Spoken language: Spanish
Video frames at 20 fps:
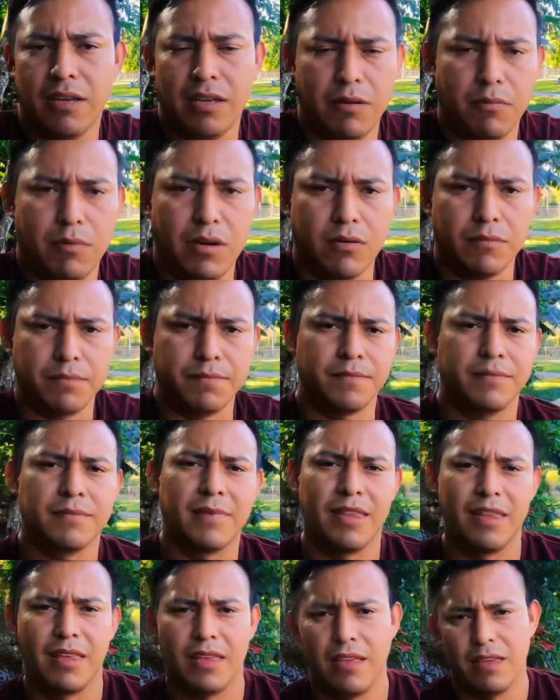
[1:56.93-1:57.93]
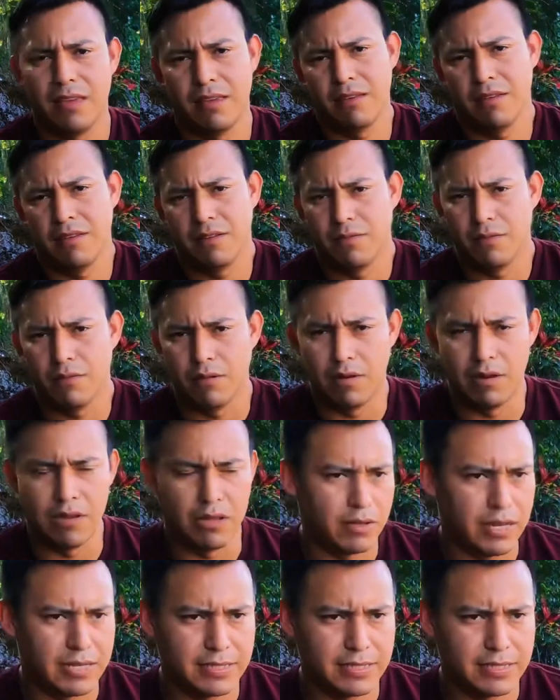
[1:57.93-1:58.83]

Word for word: Y bueno, le doy